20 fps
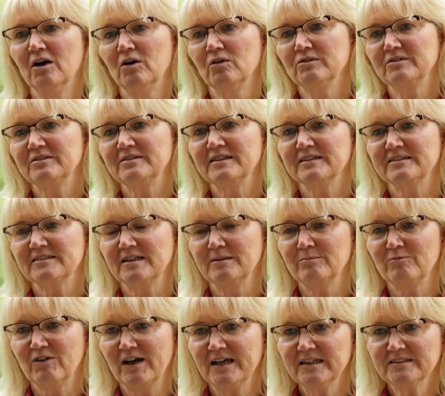Und
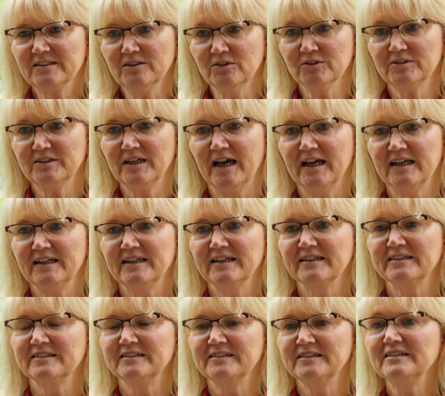deshalb weiß auch die
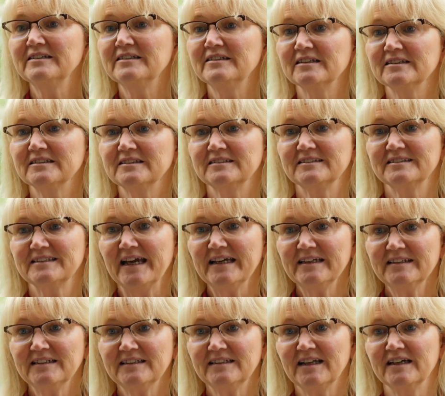Heilerde nicht, dass
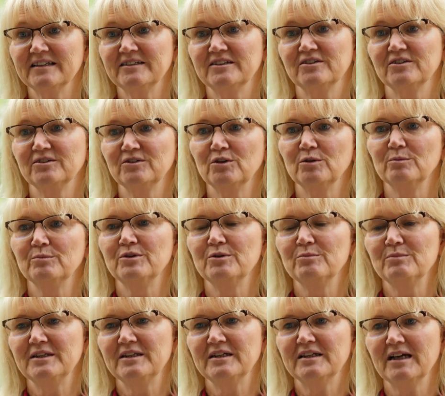zeitgleich genommene
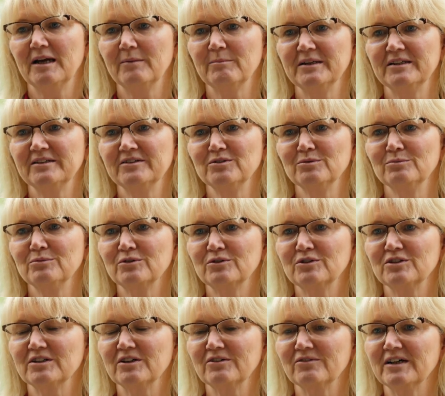Medikamente
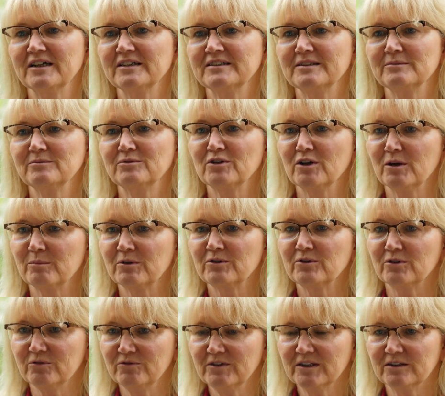möglicherweise im Körper
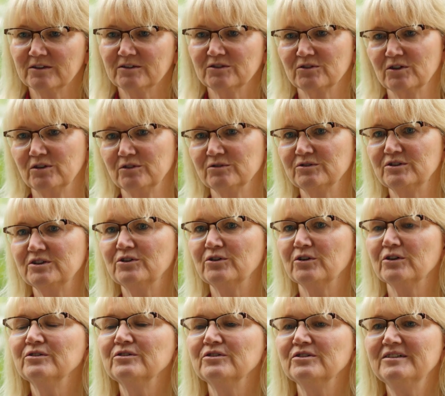noch wirken sollen. Und sie
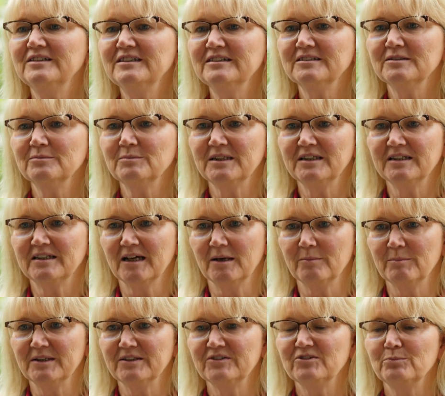könnte diese
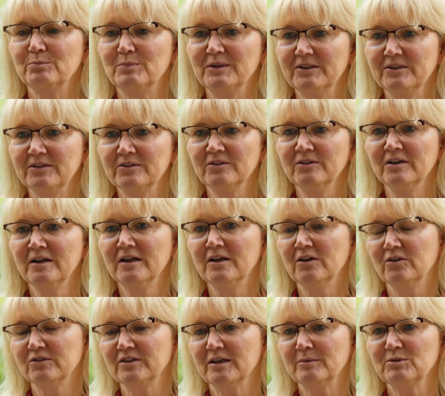Medikamente binden
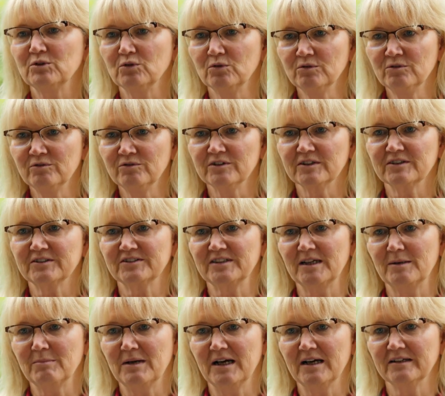und damit
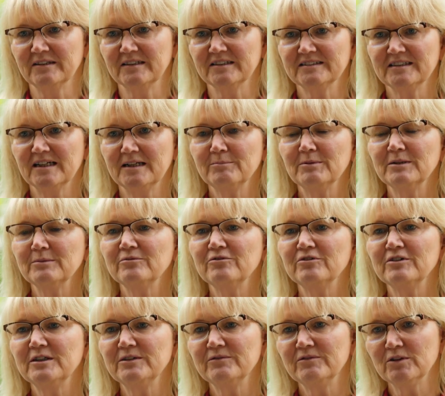unwirksam machen. Deshalb
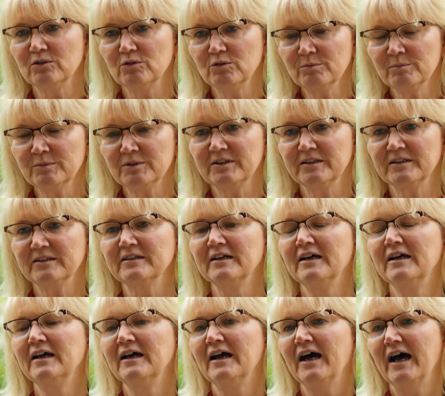empfehlen wir unbedingt
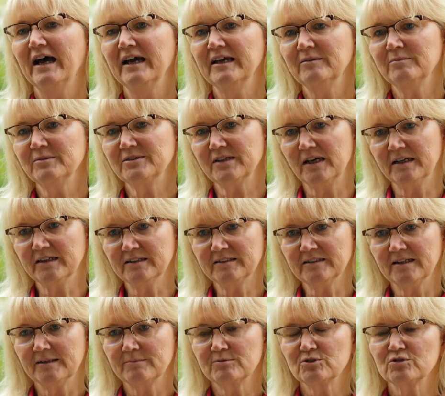ein bis
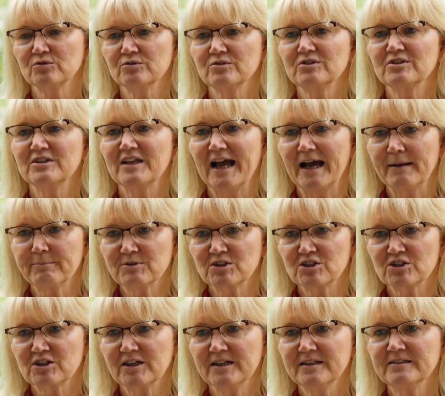anderthalb Stunden
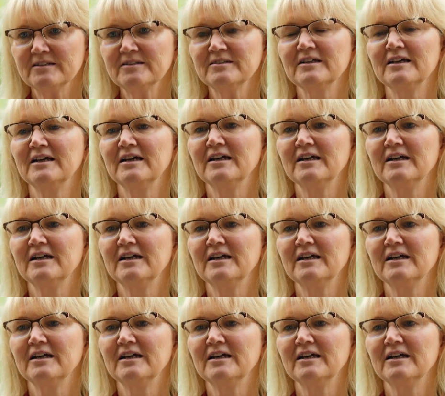Abstand